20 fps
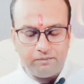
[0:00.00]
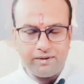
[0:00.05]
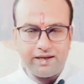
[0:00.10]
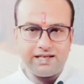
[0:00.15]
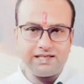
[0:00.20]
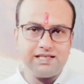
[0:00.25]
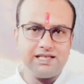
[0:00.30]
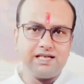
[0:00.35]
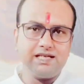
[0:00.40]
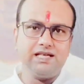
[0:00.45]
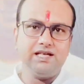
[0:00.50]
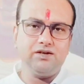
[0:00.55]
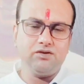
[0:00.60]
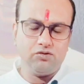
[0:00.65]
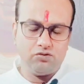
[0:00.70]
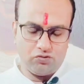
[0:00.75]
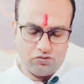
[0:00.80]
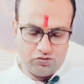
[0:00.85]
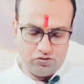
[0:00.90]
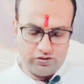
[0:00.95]
মেষে কি
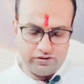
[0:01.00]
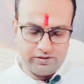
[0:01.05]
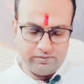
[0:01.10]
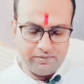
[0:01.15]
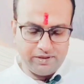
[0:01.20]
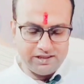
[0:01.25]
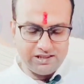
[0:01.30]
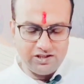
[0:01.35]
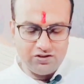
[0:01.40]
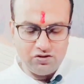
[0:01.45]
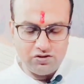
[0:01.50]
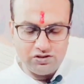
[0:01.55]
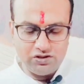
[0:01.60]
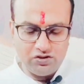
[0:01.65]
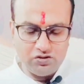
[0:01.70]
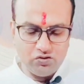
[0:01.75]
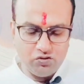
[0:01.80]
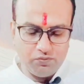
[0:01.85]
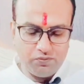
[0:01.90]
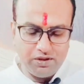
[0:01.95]
গ্রহ রয়েছে মেষে
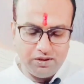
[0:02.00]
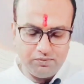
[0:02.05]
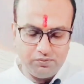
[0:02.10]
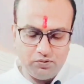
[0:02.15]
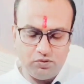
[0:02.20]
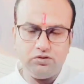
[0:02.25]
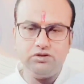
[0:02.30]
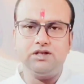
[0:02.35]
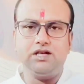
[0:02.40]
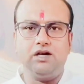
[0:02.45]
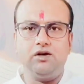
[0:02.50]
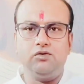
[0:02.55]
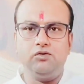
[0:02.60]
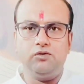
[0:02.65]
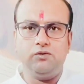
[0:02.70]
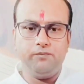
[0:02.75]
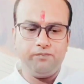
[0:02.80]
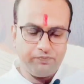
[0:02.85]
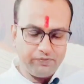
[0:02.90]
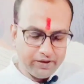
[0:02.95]
রয়েছে রবি বুধ
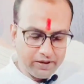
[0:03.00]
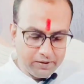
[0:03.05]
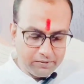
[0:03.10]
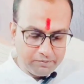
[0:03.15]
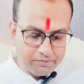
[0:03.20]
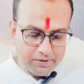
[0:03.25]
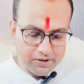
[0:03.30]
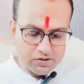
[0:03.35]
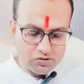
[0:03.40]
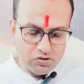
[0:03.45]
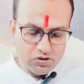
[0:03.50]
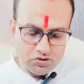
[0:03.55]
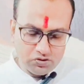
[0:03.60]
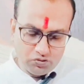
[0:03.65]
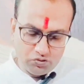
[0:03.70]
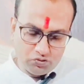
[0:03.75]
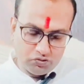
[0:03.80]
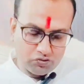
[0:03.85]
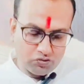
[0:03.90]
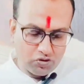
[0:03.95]
রাহু বিষয়
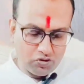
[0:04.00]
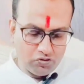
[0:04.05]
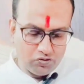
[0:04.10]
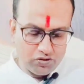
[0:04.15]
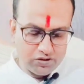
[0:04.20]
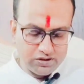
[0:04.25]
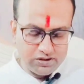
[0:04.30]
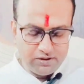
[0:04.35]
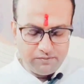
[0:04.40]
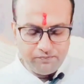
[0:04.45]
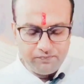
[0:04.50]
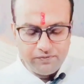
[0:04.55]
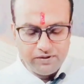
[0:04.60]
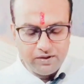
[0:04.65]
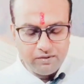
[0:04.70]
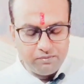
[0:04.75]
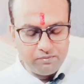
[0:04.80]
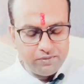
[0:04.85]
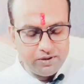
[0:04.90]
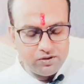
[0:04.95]
শুক্র রয়েছে
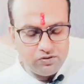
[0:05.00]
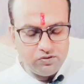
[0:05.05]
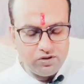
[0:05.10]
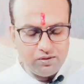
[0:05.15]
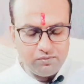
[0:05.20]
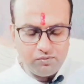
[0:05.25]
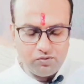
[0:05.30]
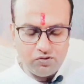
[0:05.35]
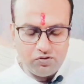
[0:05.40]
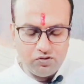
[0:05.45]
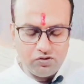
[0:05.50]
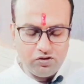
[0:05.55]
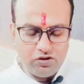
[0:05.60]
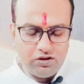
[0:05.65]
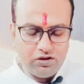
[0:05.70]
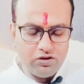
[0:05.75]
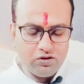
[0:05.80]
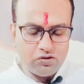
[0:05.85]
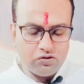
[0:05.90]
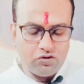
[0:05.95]
মিথুনে
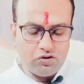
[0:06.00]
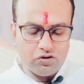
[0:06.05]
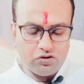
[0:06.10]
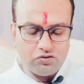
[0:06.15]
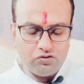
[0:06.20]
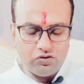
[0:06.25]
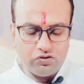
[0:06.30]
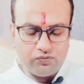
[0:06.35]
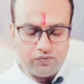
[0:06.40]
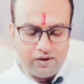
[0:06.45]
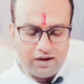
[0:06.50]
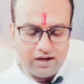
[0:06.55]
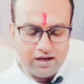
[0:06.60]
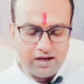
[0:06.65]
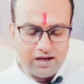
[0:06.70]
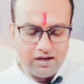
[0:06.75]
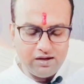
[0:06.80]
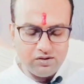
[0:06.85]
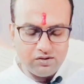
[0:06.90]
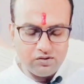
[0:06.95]
মঙ্গল কর্কট
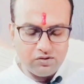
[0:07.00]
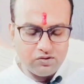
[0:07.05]
ফাঁকা